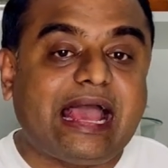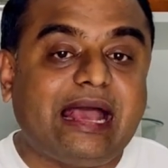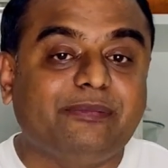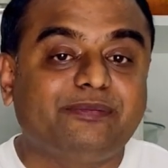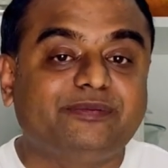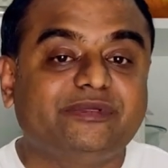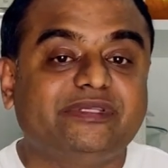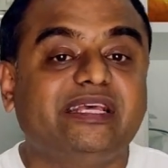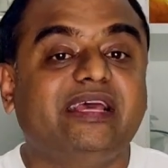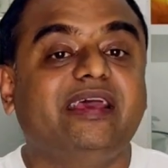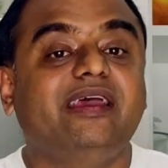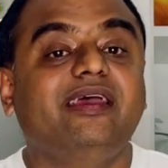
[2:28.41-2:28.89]

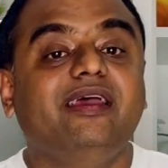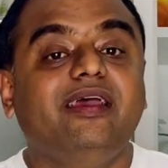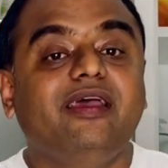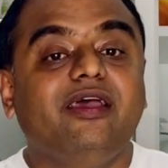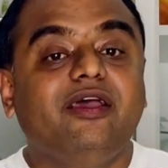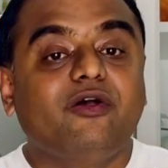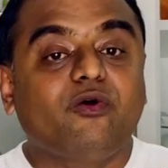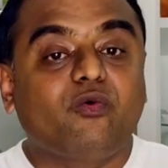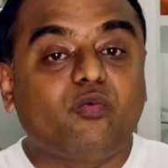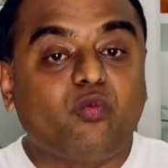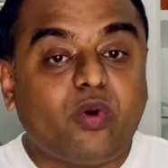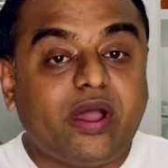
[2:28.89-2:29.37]
एप्स हैं
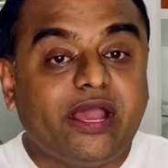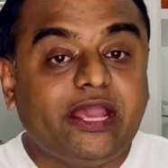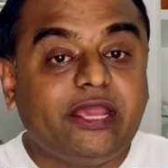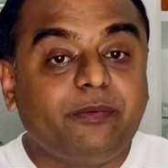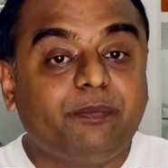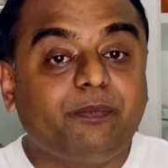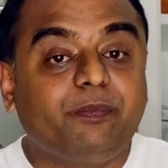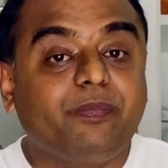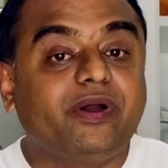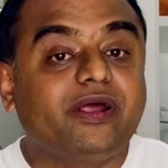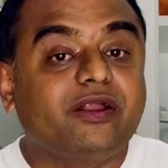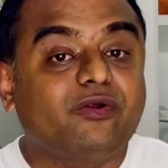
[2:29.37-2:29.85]
वहीं
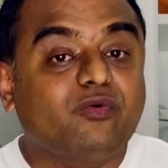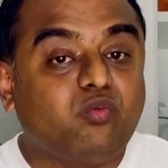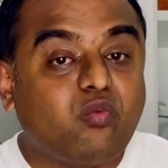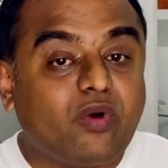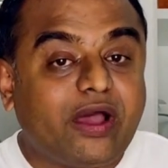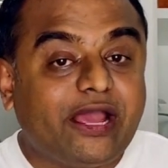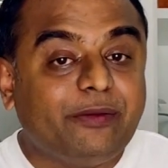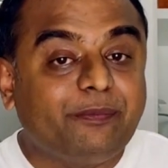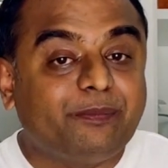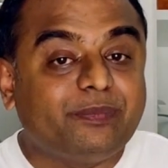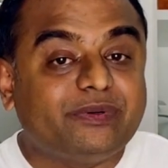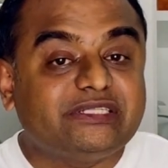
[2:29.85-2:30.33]
पर
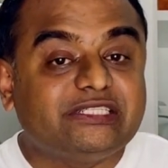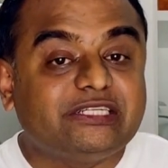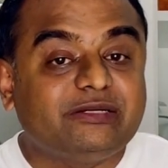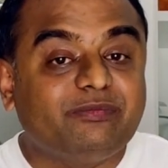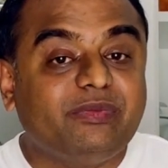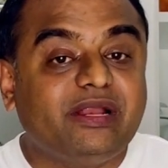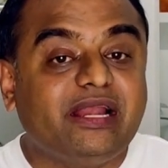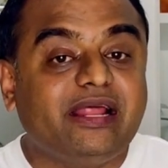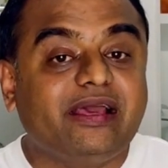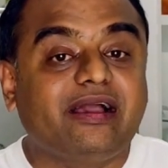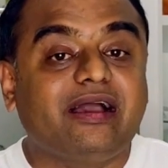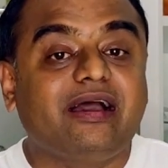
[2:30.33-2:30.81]
फाइव परसेंट
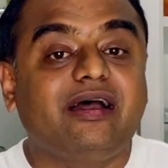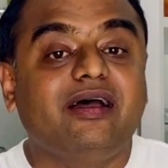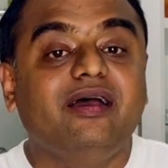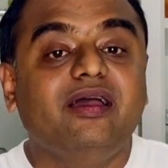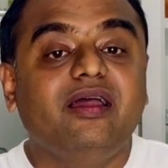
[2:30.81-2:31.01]
मिलेगा